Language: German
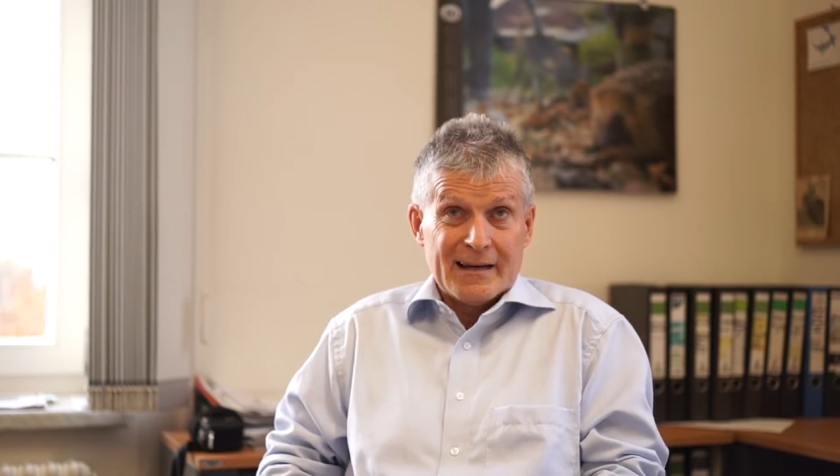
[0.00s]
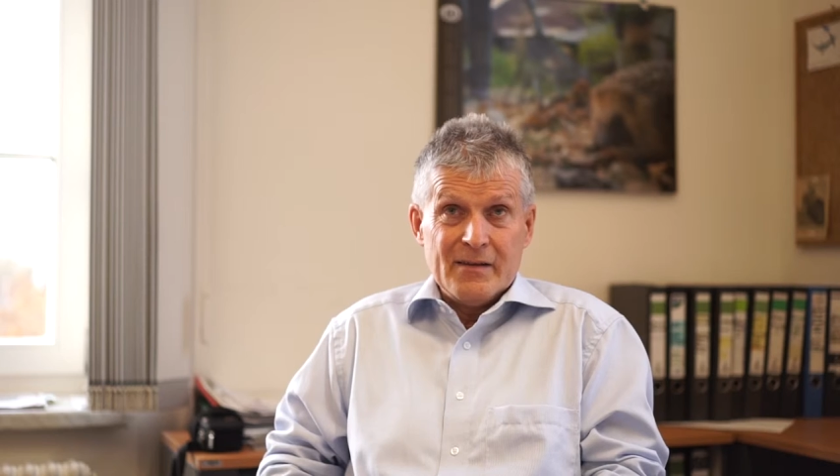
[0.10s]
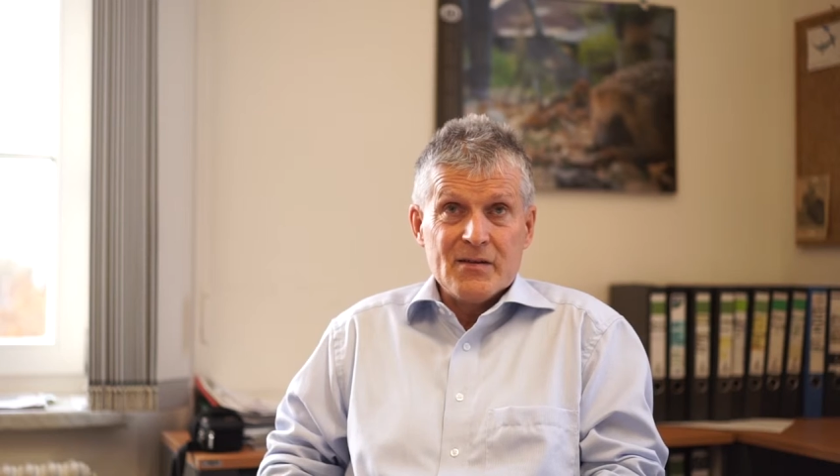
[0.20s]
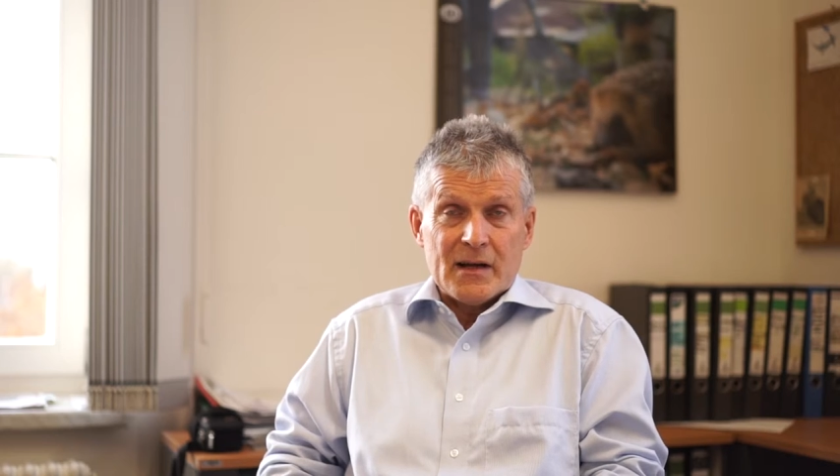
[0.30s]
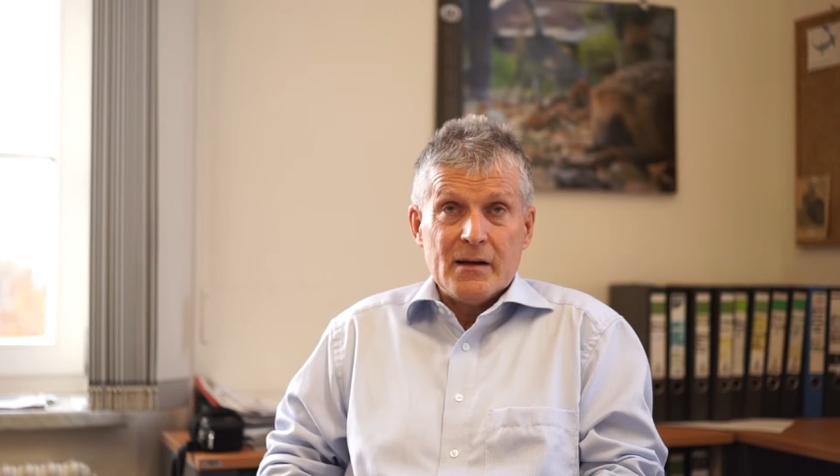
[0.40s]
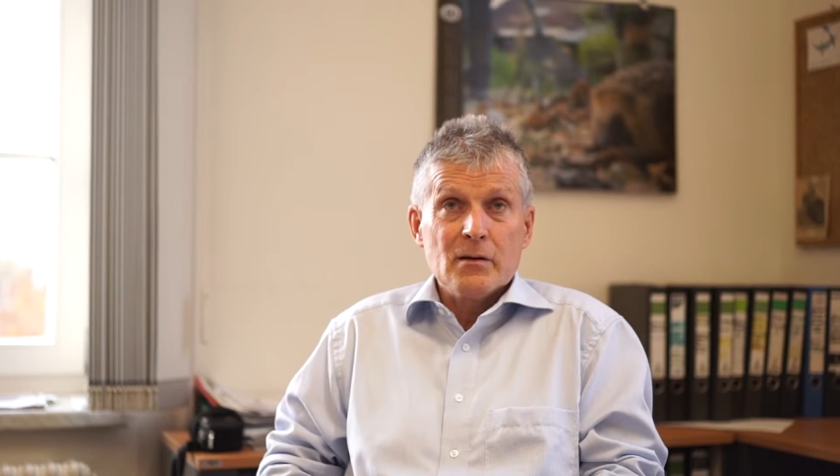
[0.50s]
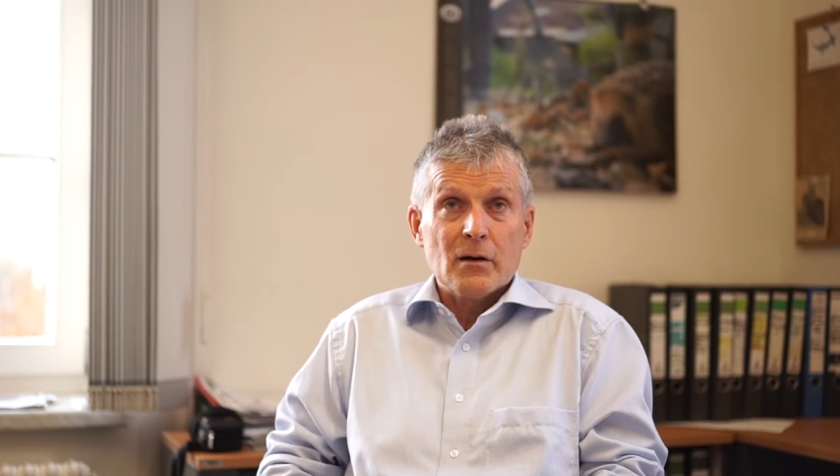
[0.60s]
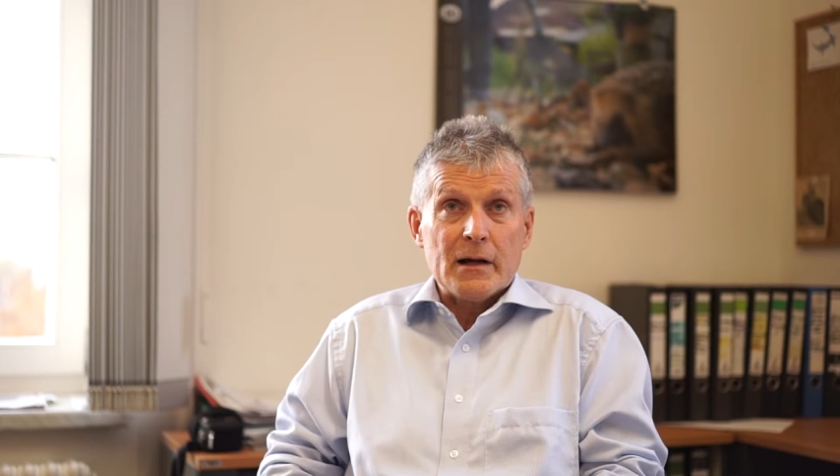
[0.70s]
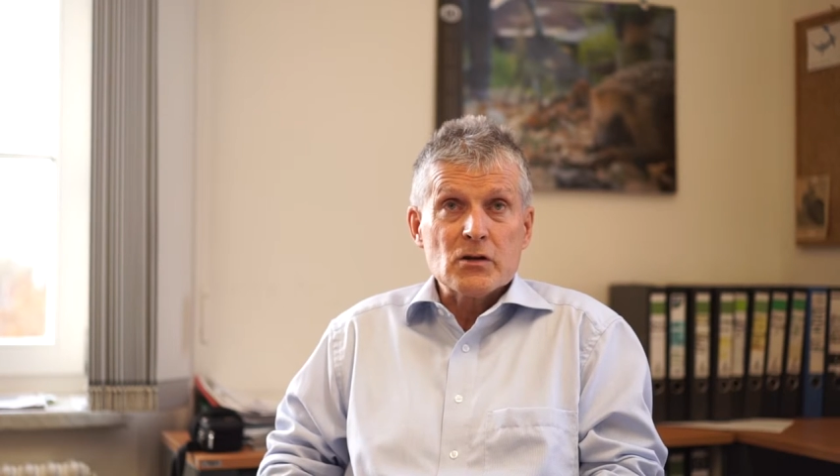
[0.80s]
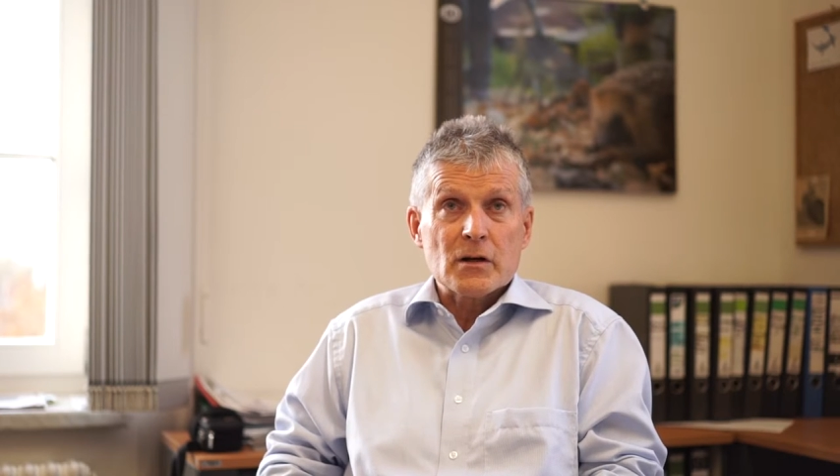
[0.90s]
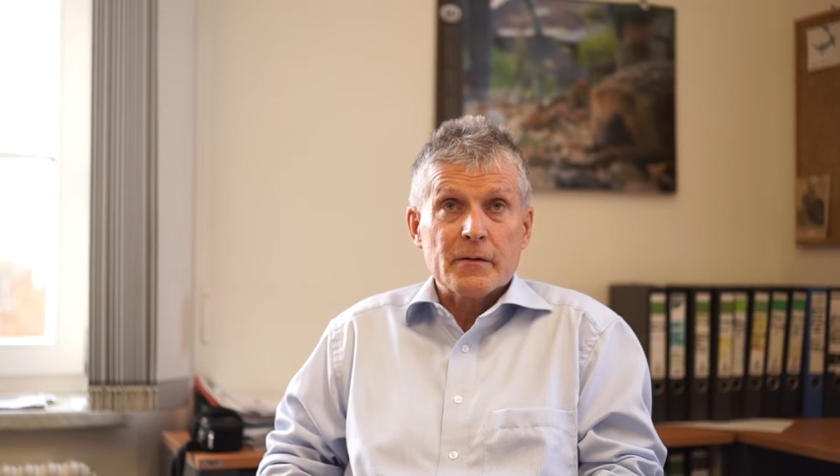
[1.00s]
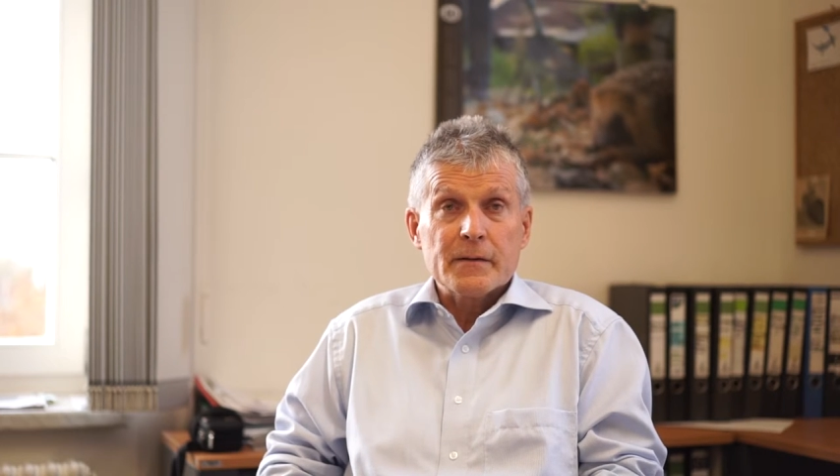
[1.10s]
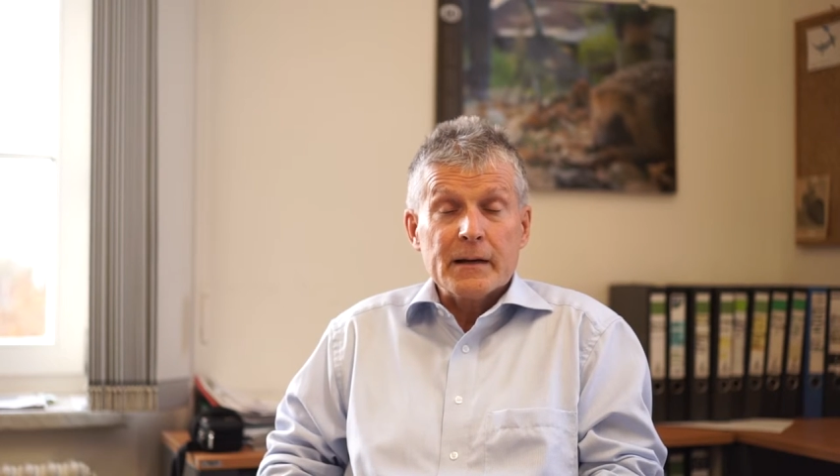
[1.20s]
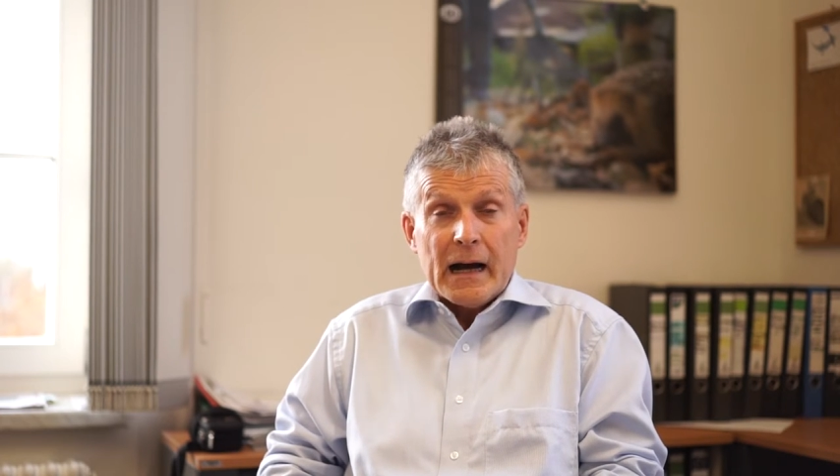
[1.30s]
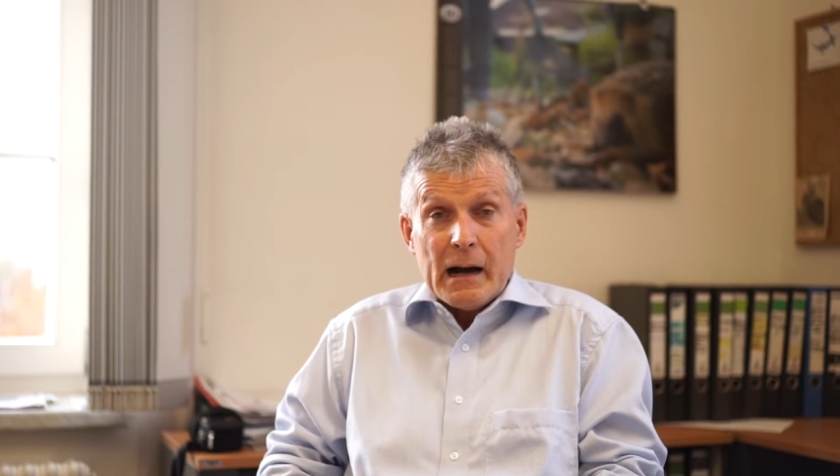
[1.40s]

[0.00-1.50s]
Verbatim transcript: ganz andere Landschaft